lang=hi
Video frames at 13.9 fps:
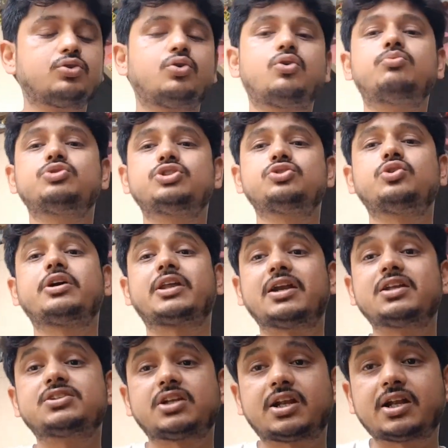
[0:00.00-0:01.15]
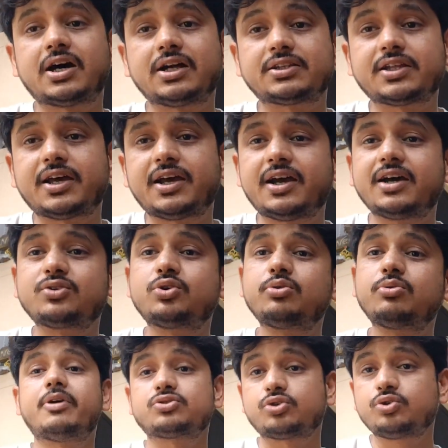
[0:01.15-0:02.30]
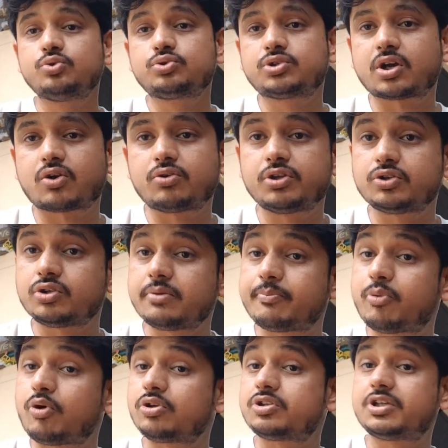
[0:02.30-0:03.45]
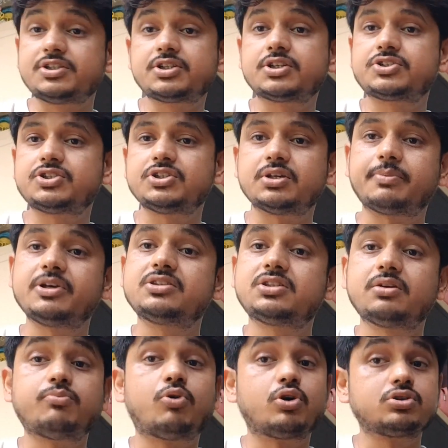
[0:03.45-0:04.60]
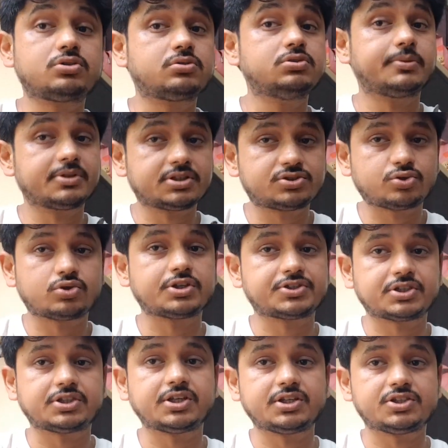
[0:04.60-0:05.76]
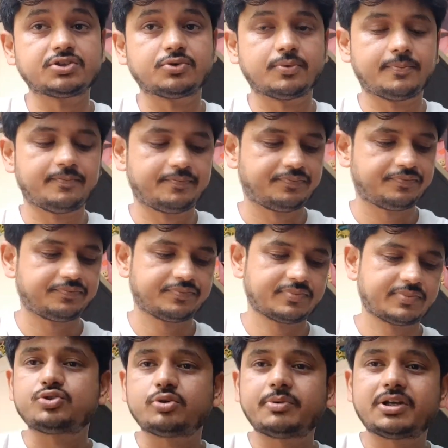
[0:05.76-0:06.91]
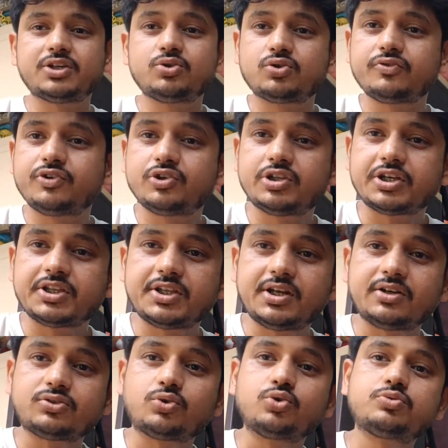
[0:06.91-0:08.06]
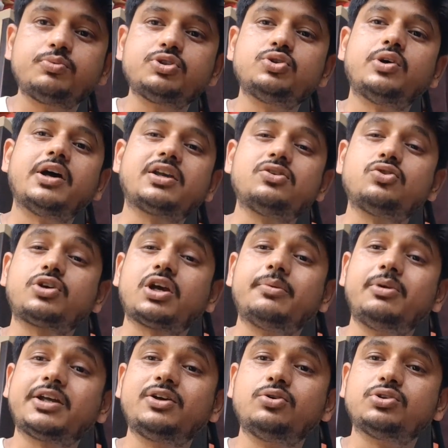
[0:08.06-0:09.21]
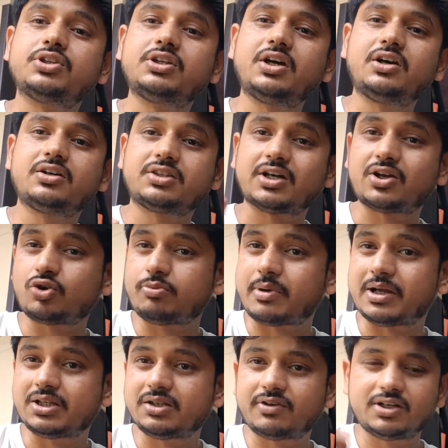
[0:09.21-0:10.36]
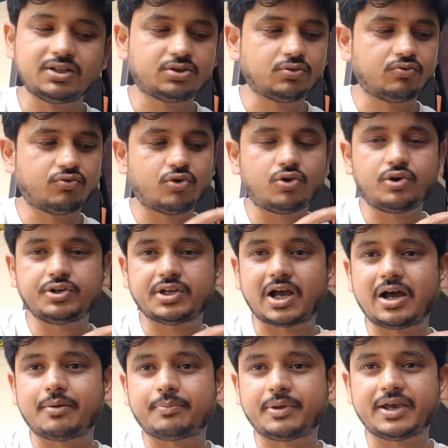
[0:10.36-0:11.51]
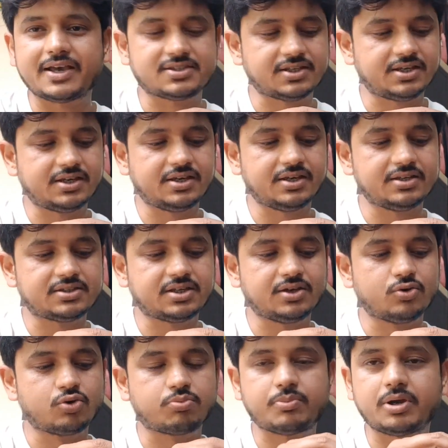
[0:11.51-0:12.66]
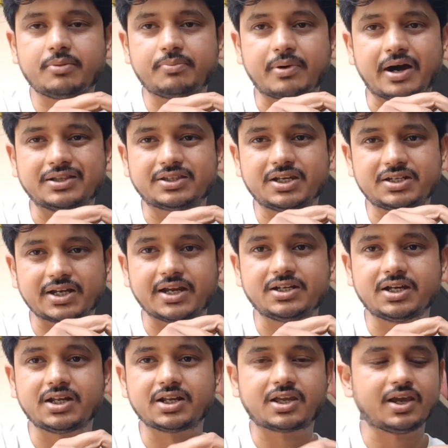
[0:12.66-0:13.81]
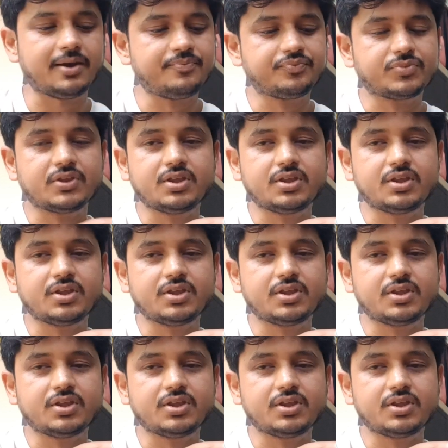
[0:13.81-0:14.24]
तो मुझे जो है ग्राइंडर चलाना आता है तो मैं इसको यूज़ कर रहा हूँ नहीं तो ये बहुत डेंजरस चीज़ है भाई इससे बहुत ज़बरदस्त चोट लग सकती है किसी को एक्चुअली जो मैंने यूट्यूब वीडियो देखी थी ना तो उसमें जो है कि जो केबल टाई होती है ना तारों को बांधने वाली तो वो यहाँ पे ऐसे इसके हुक में बांध के टाइट करके